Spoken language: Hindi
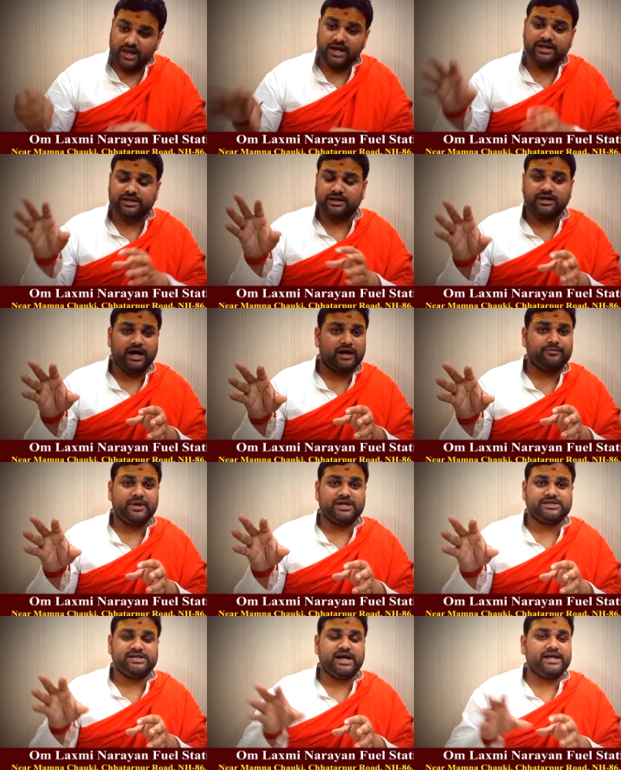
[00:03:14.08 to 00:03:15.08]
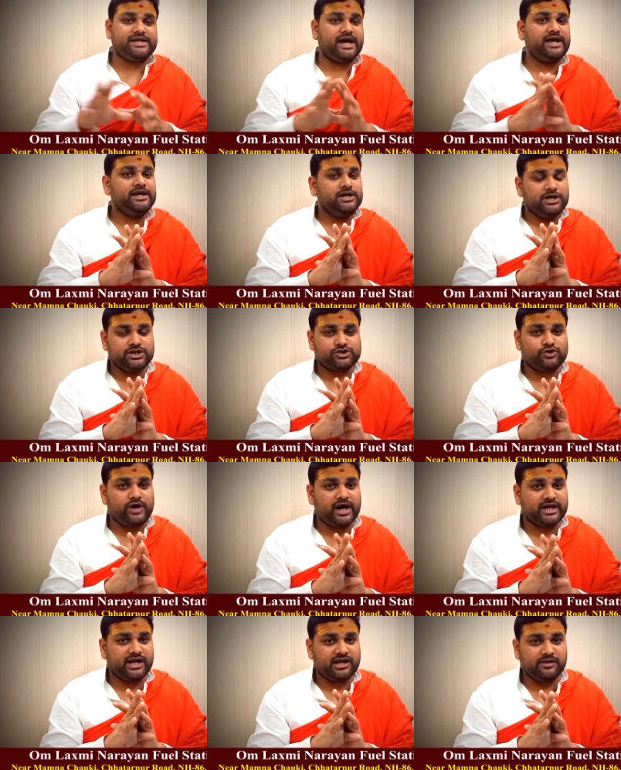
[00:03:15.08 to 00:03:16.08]
घर भेज दिया जाए इसको
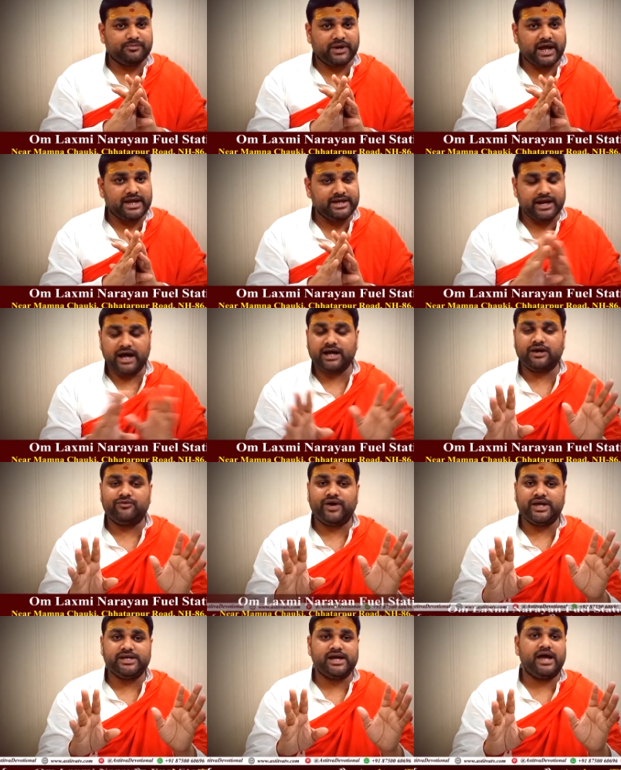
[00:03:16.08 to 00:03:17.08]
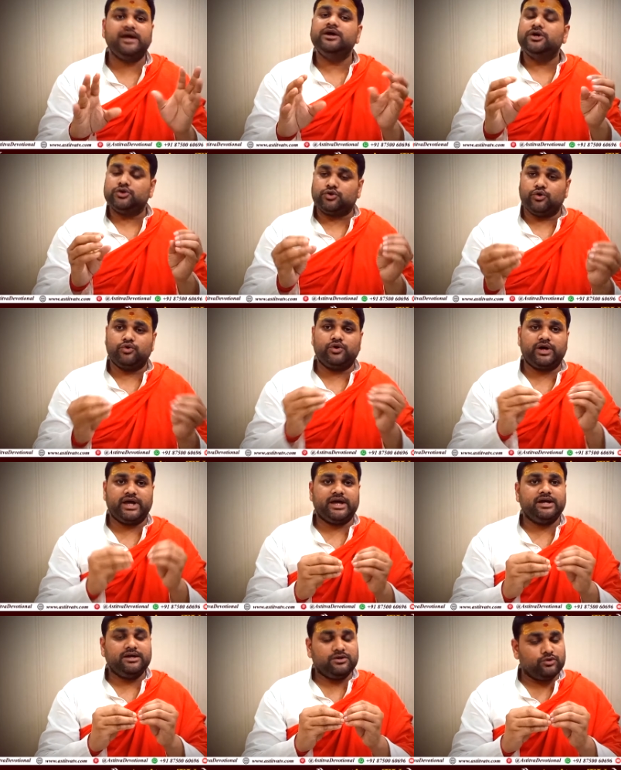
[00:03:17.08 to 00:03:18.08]
आगे की पढ़ाई ना करवाई जाए तो उन्होंने
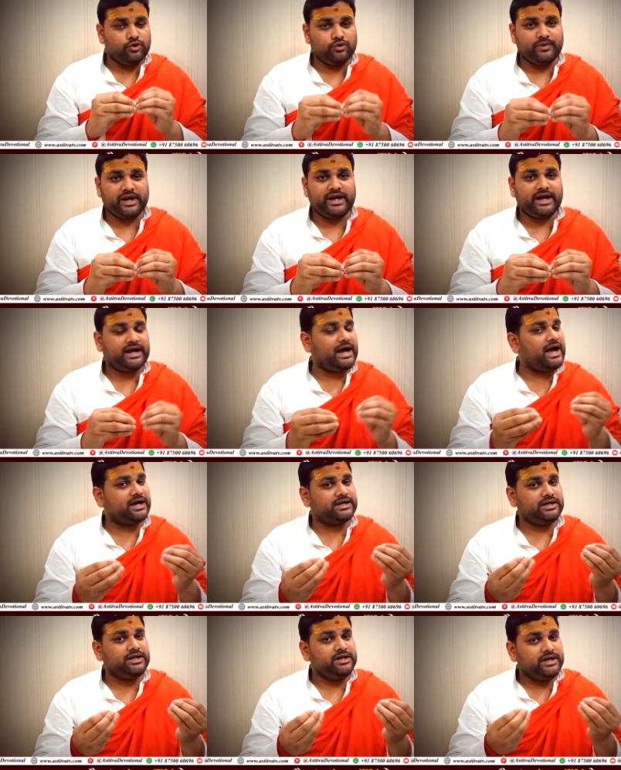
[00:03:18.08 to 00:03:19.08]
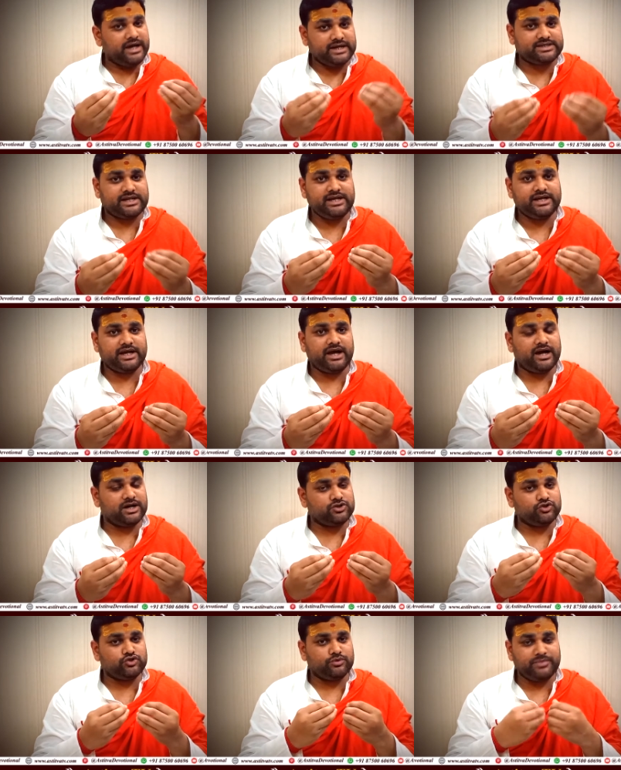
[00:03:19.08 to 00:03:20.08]
गुरुवर ने कहा कि ठीक है
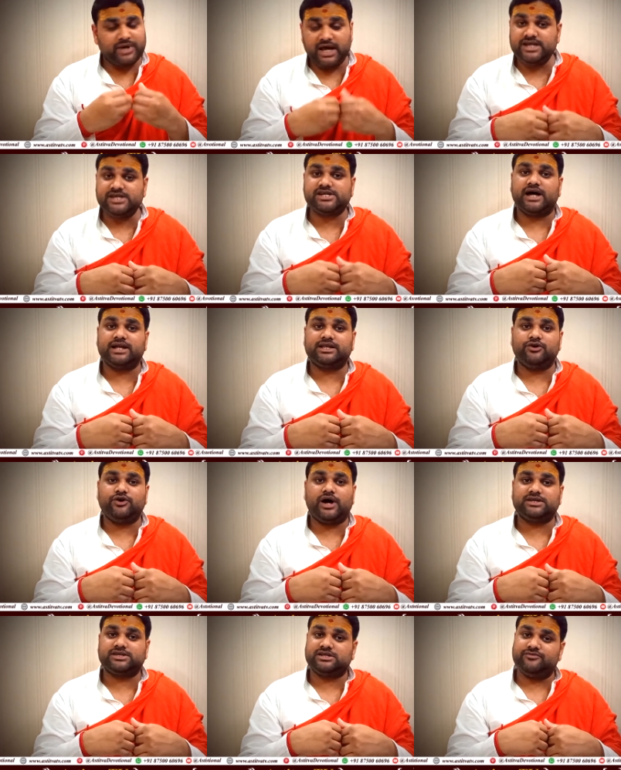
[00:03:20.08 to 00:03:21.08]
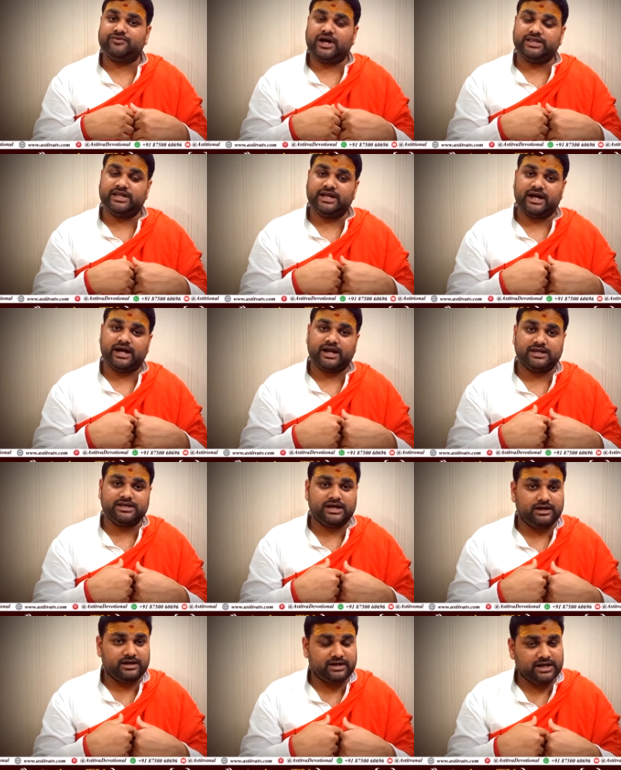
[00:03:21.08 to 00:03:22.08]
अगर जो तुम नहीं चाहते हो आशीर्वाद देना
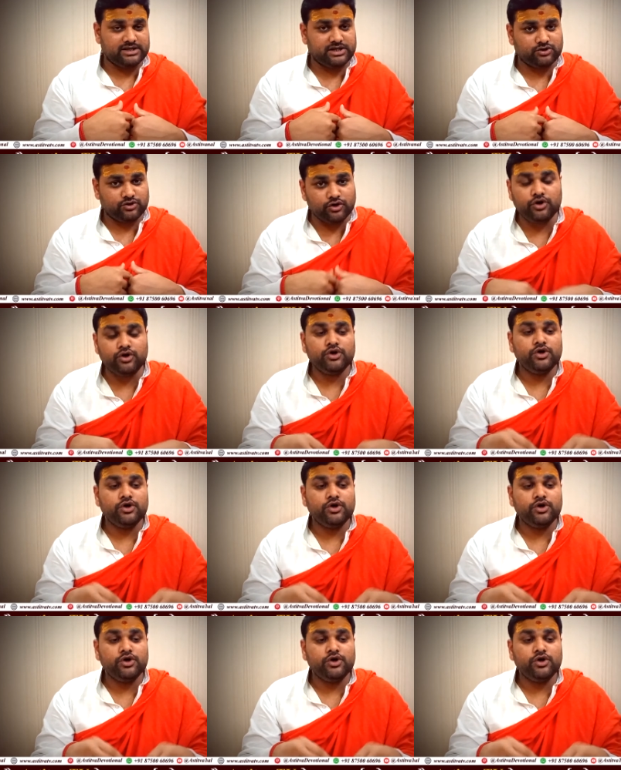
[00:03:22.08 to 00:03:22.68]
राजा राजन को